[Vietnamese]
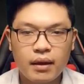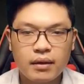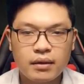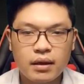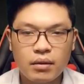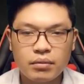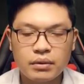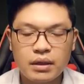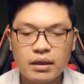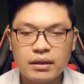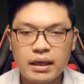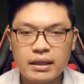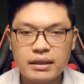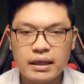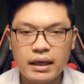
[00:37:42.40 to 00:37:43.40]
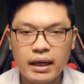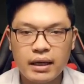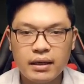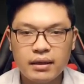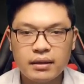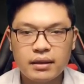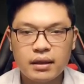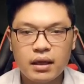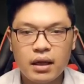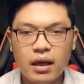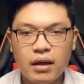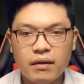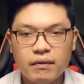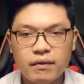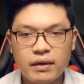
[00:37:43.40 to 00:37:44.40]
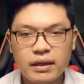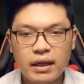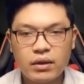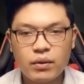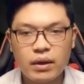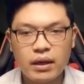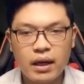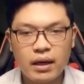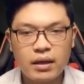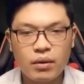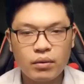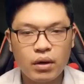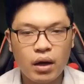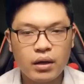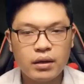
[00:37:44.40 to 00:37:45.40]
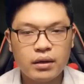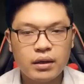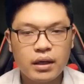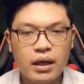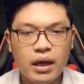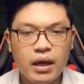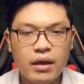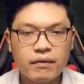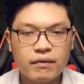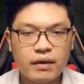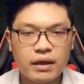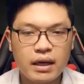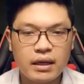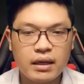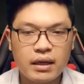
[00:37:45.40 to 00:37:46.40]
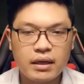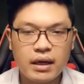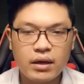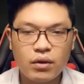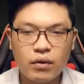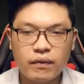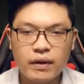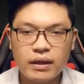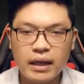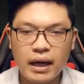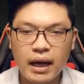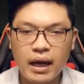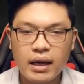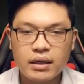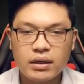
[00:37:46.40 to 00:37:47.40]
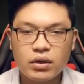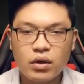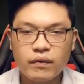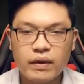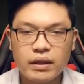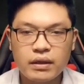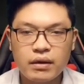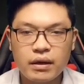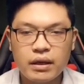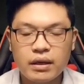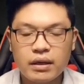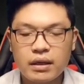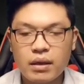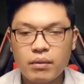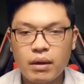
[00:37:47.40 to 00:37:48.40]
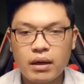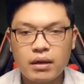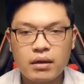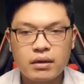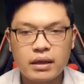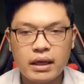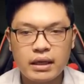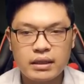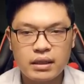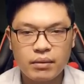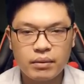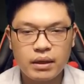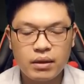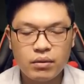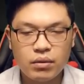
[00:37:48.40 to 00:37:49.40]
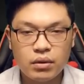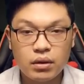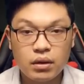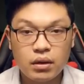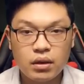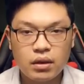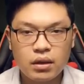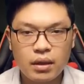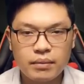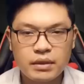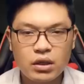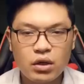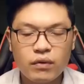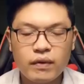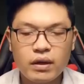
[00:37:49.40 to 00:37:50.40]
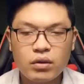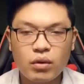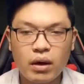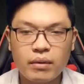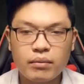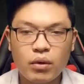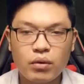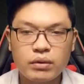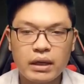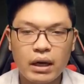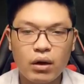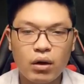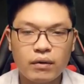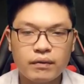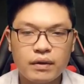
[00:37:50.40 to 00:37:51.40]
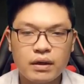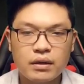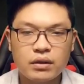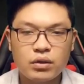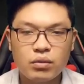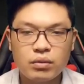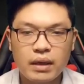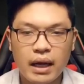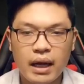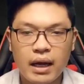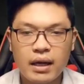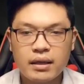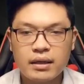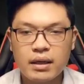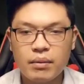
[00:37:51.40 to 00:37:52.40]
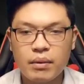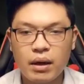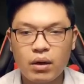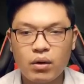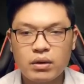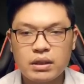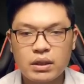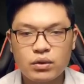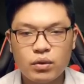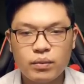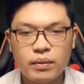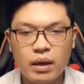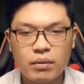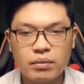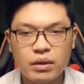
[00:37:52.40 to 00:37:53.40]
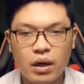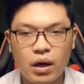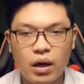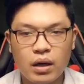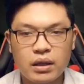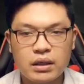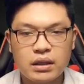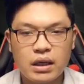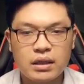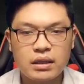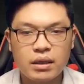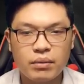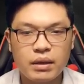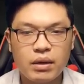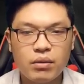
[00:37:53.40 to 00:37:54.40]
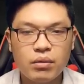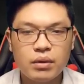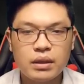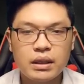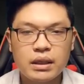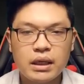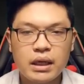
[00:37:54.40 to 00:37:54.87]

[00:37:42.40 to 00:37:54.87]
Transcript: Không nhưng gì gì hết, Vương Thanh Tuyền đắc đầu nói. Vị đại nhân kia đối với ta, đối với người đều đã cực kỳ trọng yếu, thậm chí đối với toàn bộ nhà họ Vương chúng ta đều đã có trợ giúp không nhỏ, rất trọng yếu.